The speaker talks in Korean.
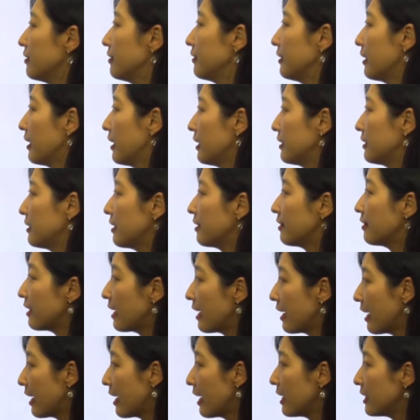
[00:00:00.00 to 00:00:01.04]
said
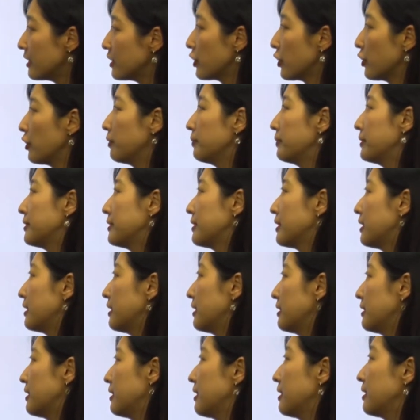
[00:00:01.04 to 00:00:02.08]
that
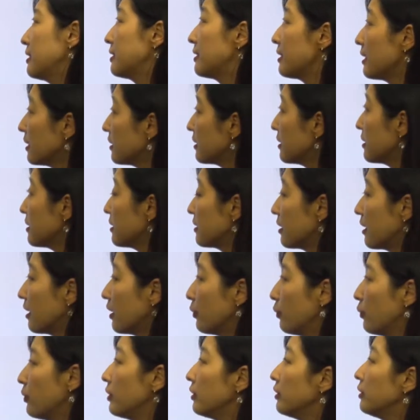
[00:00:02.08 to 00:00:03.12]
herbicides and
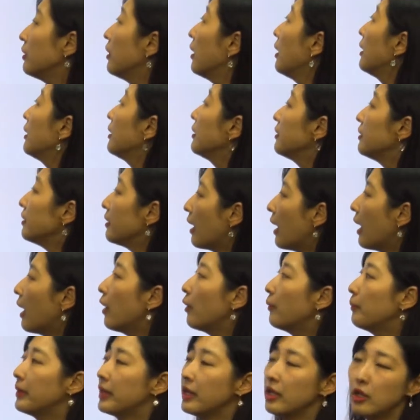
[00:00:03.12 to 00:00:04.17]
insecticide will
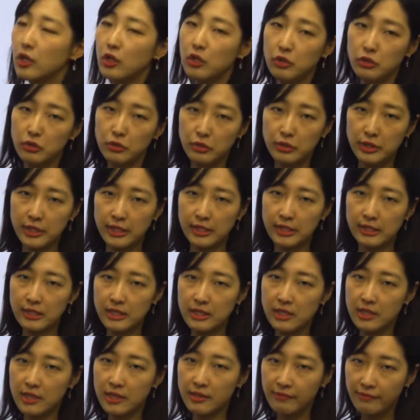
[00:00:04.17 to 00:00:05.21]
now be included
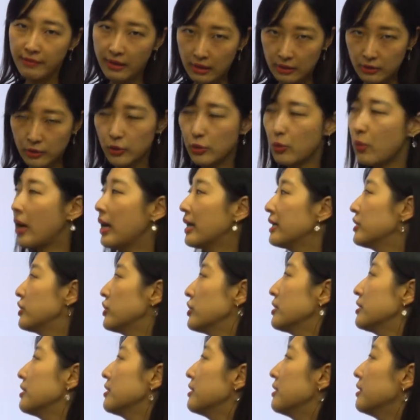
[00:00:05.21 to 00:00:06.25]
in the
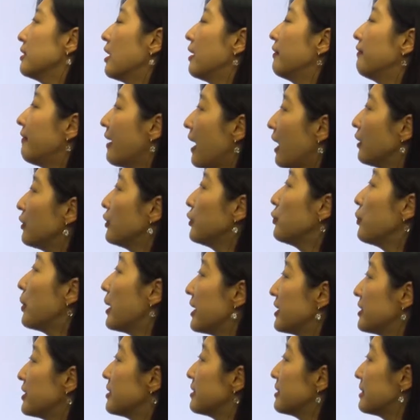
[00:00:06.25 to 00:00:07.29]
evaluation
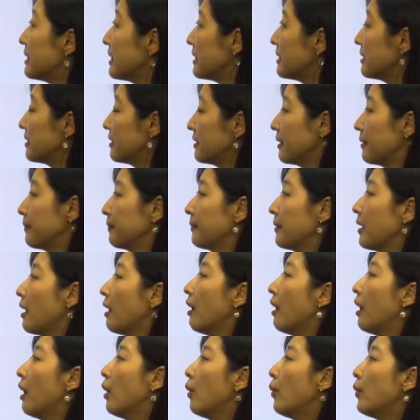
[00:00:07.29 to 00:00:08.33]
evaluation system
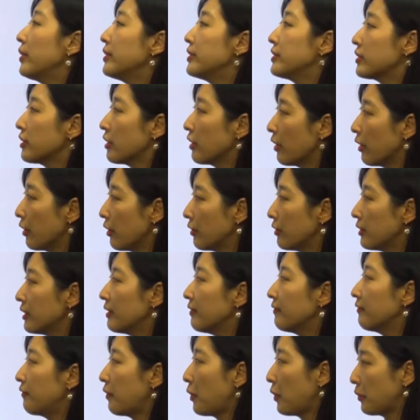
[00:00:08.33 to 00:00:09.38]
which
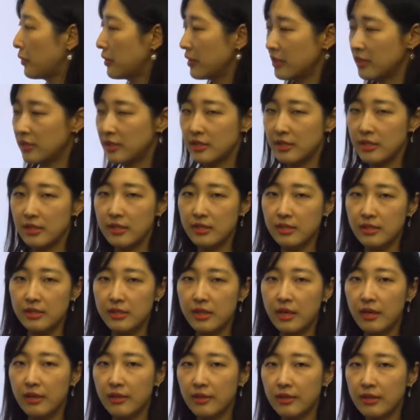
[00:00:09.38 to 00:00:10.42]
currently focuses
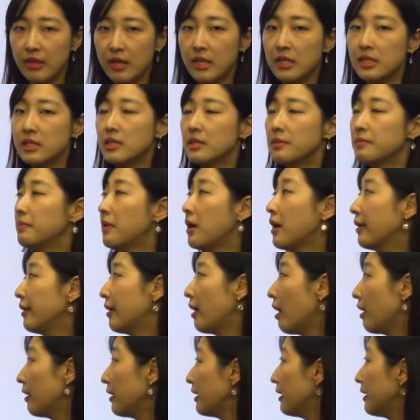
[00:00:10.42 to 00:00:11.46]
on
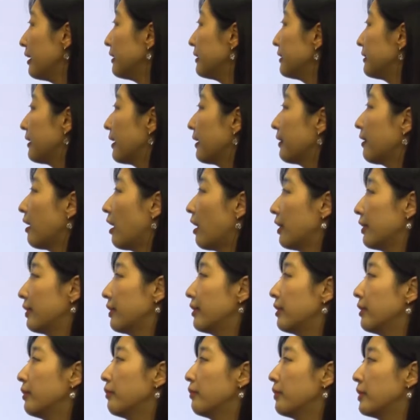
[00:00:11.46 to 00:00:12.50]
antibiotics and
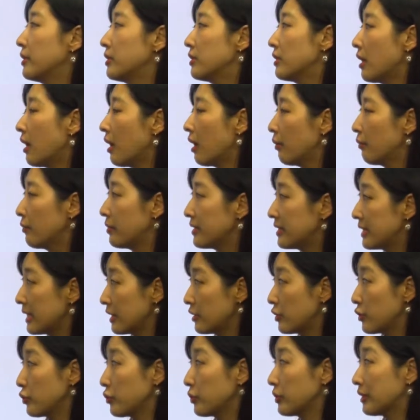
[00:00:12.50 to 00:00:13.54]
other re, uh,
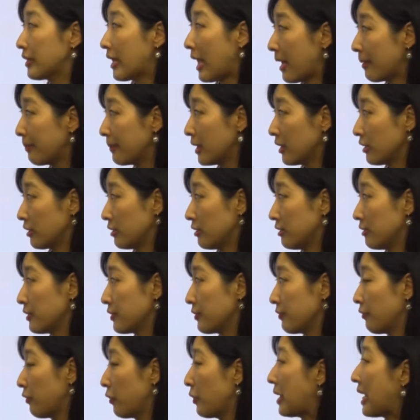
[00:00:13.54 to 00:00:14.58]
residual
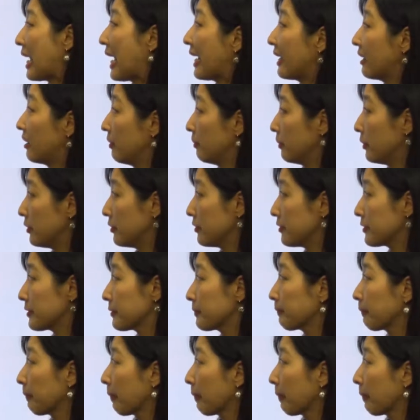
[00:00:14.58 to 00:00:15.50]
chemicals for animals.